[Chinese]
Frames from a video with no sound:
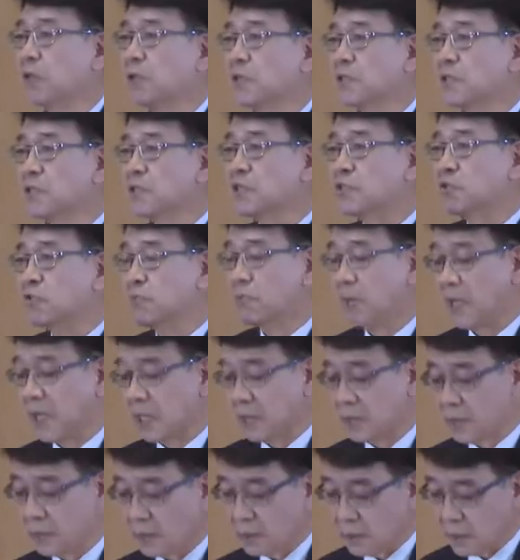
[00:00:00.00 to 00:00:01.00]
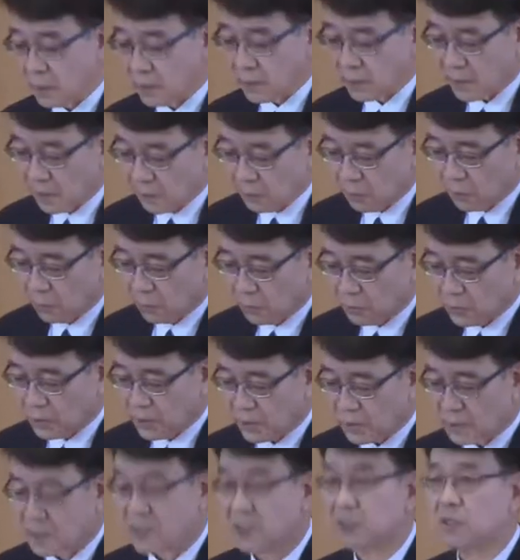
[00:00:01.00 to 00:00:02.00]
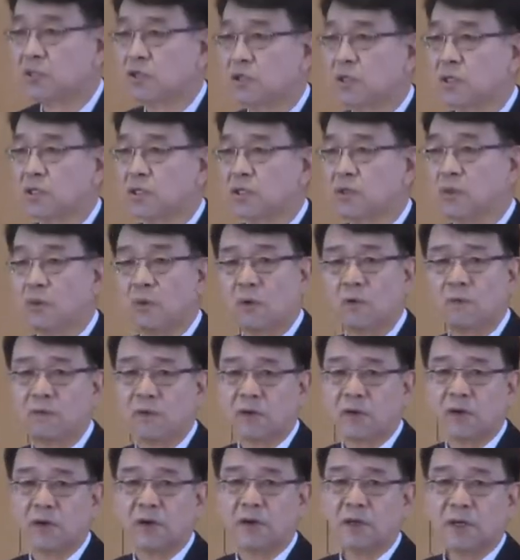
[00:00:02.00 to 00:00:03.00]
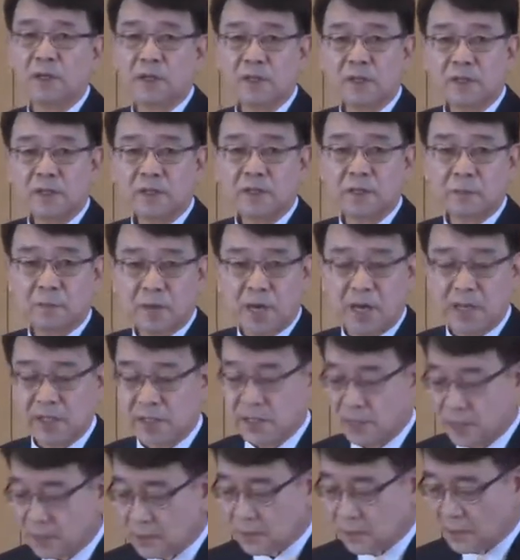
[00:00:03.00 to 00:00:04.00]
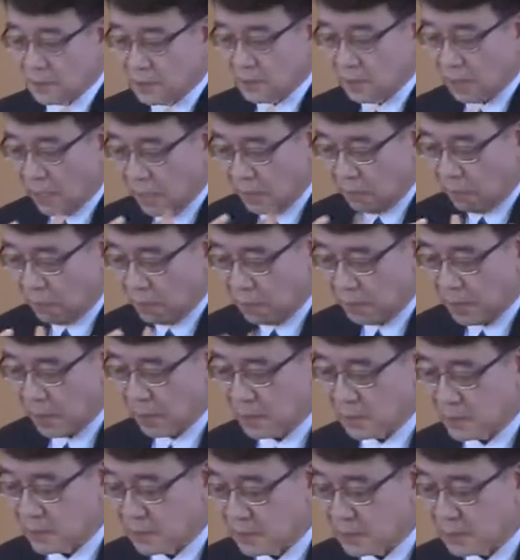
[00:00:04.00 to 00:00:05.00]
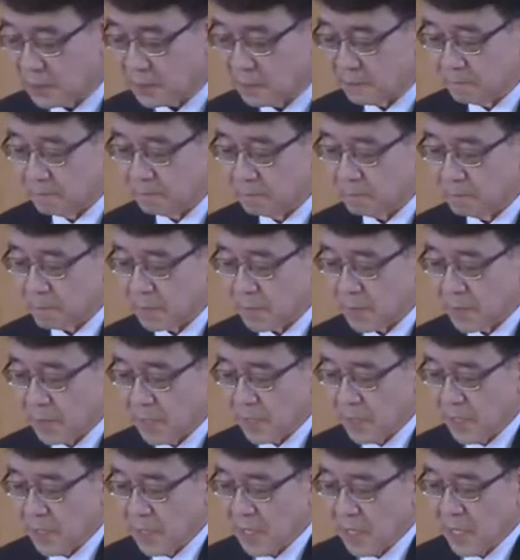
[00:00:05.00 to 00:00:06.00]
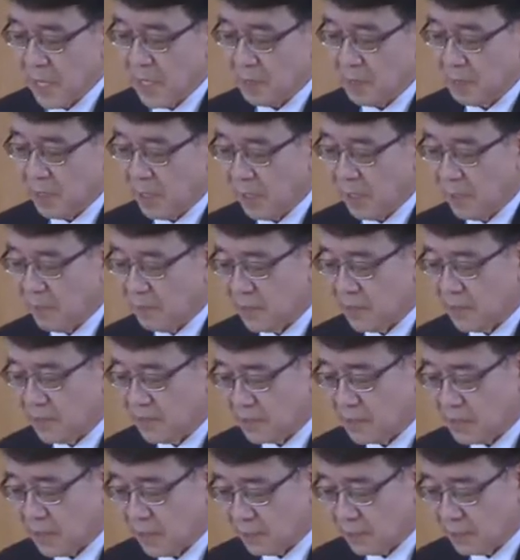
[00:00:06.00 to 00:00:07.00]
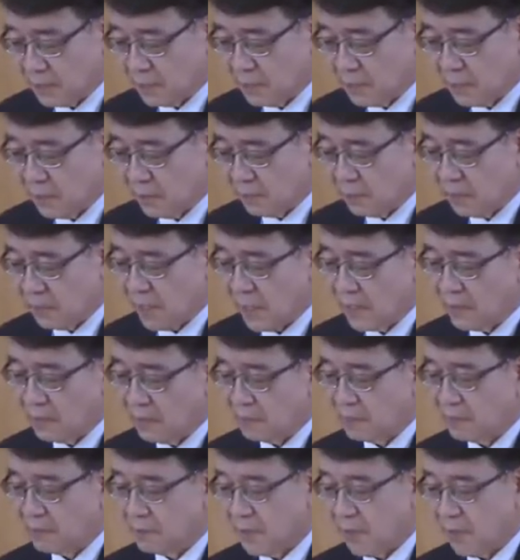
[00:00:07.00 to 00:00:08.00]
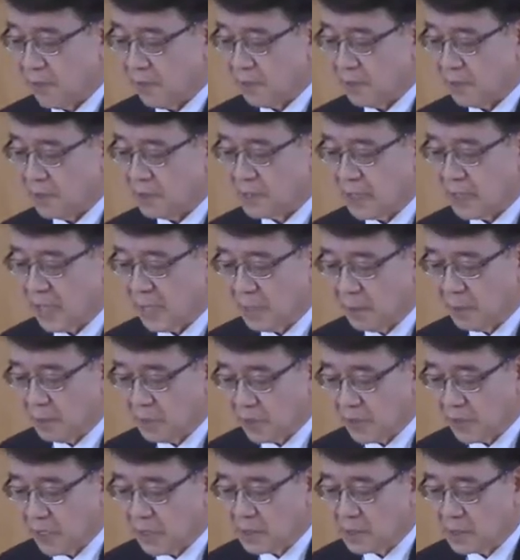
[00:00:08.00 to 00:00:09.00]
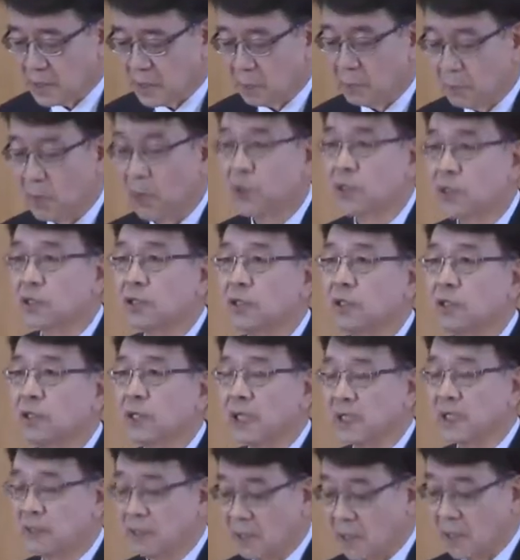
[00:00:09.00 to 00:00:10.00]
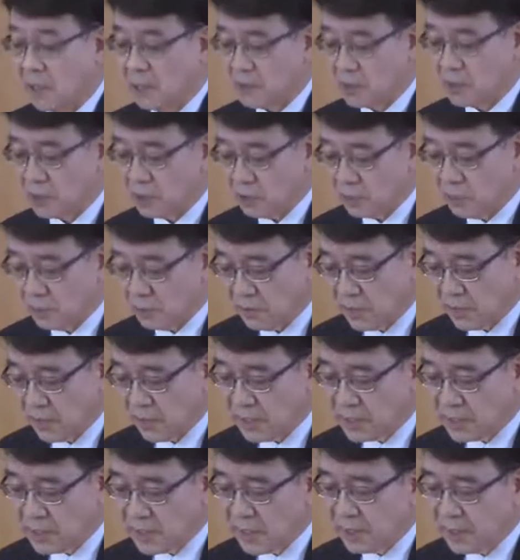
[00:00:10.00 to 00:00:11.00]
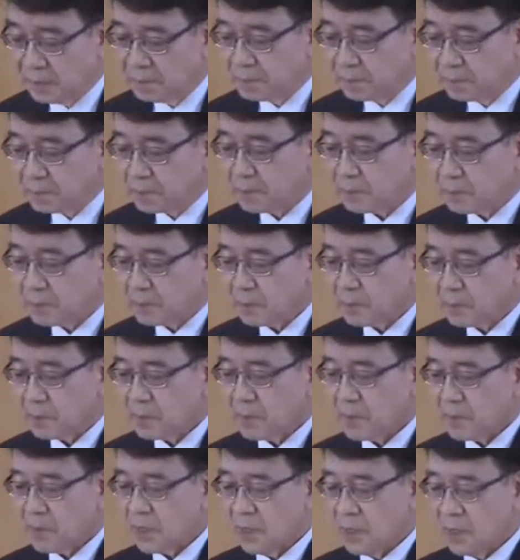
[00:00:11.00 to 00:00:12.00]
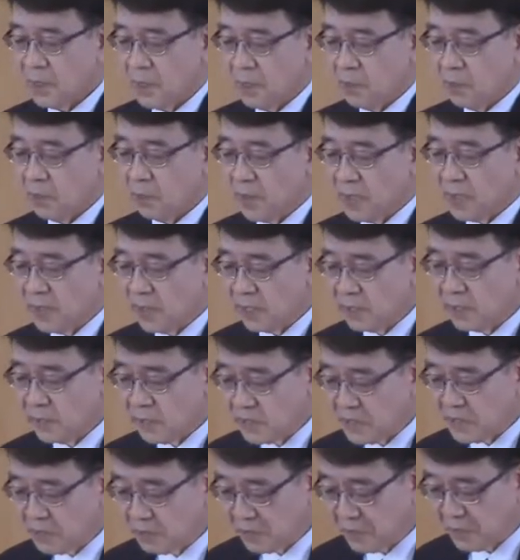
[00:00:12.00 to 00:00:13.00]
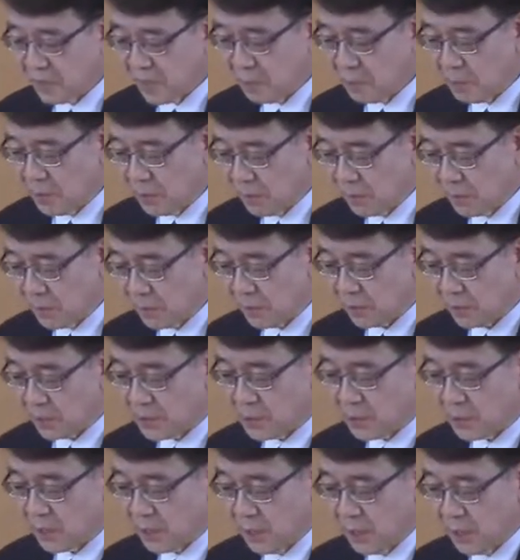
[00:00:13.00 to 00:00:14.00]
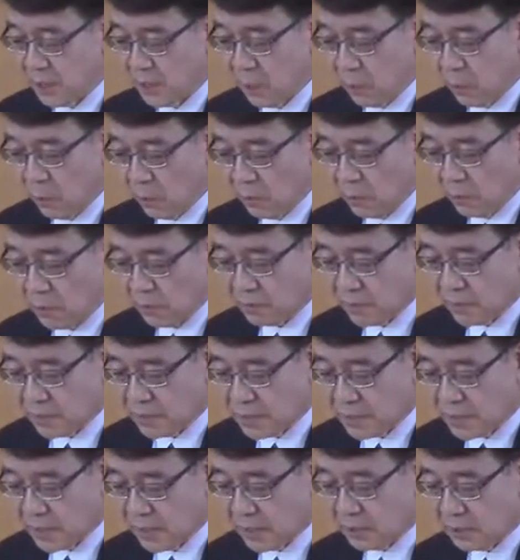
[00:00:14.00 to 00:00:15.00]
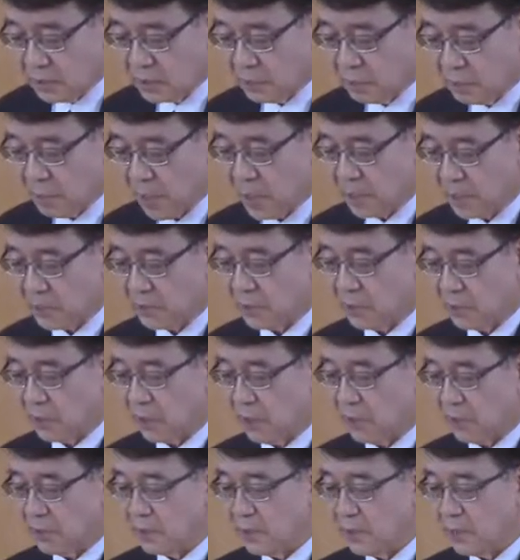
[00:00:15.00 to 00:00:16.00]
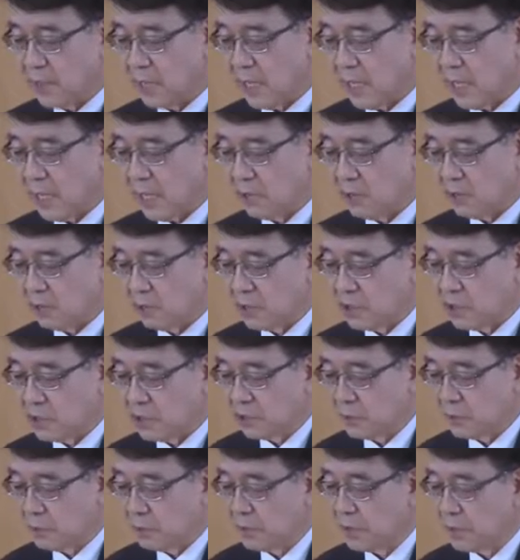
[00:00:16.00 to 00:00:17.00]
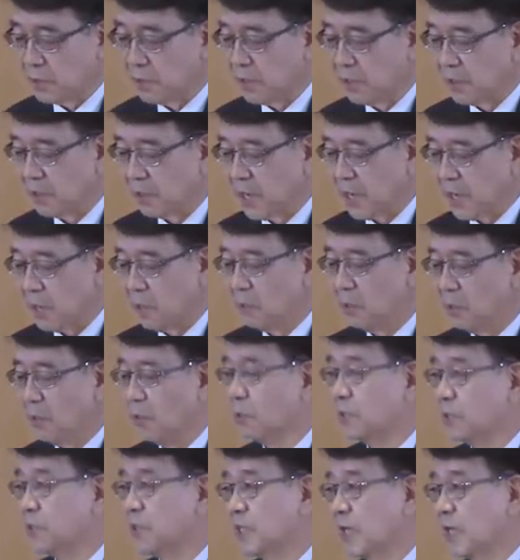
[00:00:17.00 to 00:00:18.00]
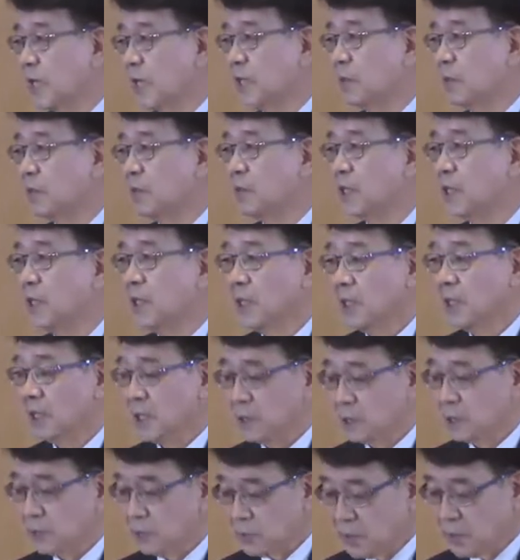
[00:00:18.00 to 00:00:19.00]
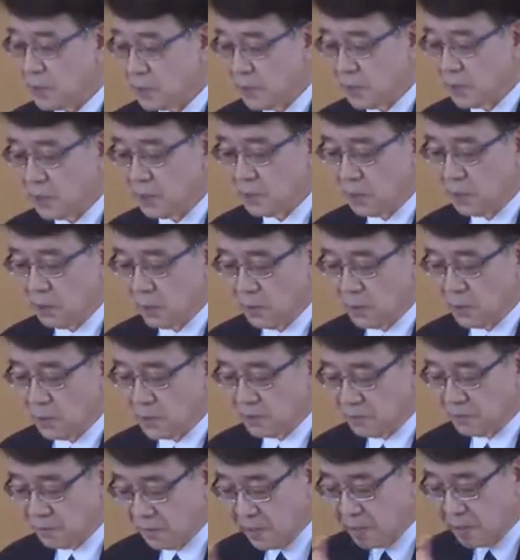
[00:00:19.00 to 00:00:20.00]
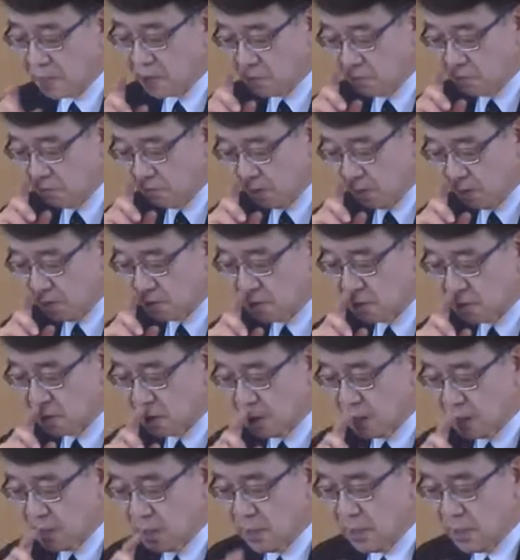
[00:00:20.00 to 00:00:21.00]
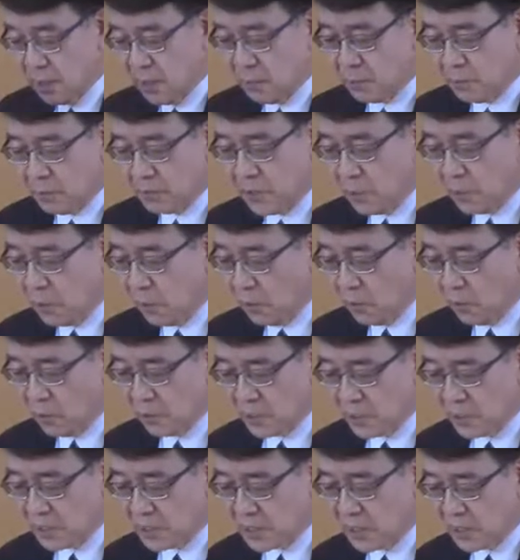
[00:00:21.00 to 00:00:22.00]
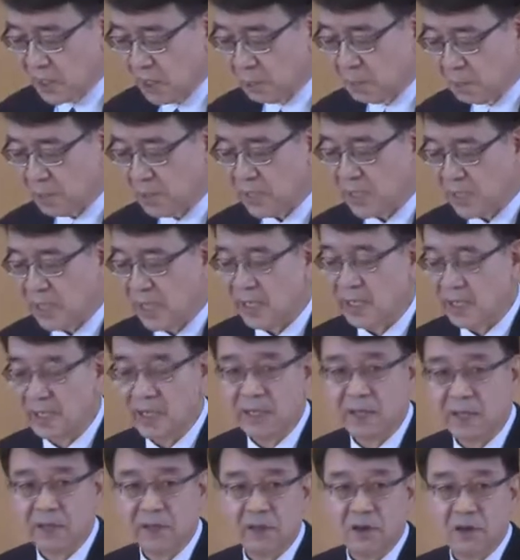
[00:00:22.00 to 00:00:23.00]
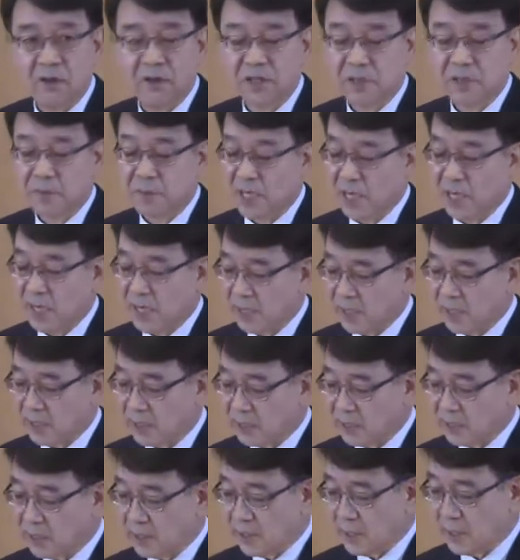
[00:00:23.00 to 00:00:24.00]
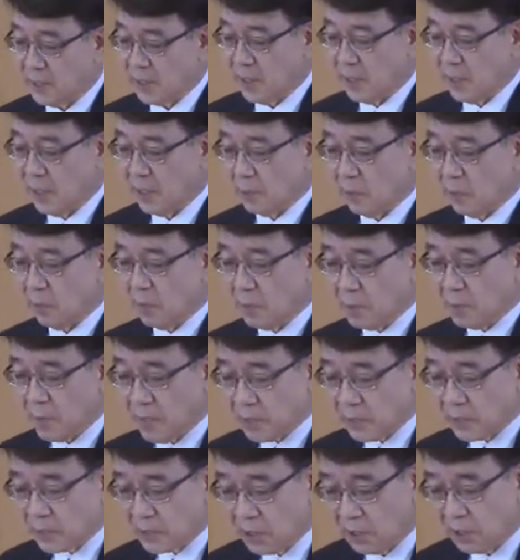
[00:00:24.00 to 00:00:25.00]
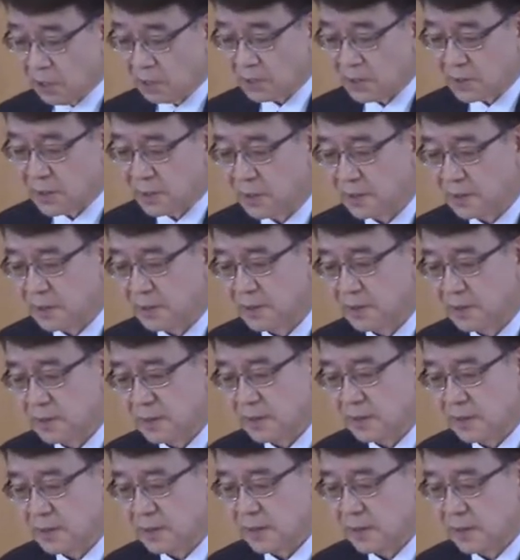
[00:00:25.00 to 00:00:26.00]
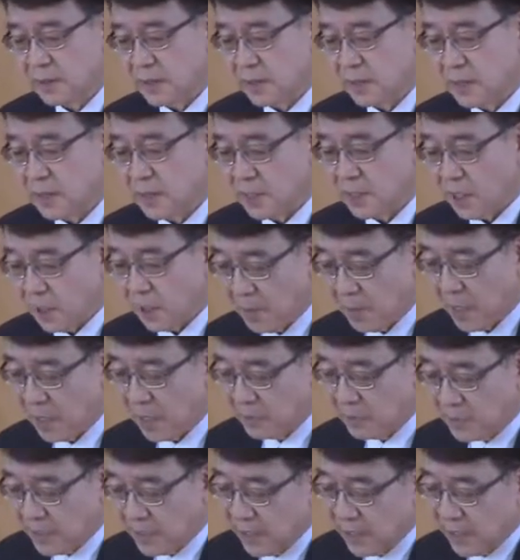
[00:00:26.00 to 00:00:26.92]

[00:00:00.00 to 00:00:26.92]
对这件事的想法。然而不可避免的是，我们所有的人都需要花时间。啊，都需要花时间按照我们对神的信念、信仰和对圣经原则的信念来考虑我们的总结。我相信生命是神圣的，呃，因此我对，我因因此我反对堕胎或安安乐死。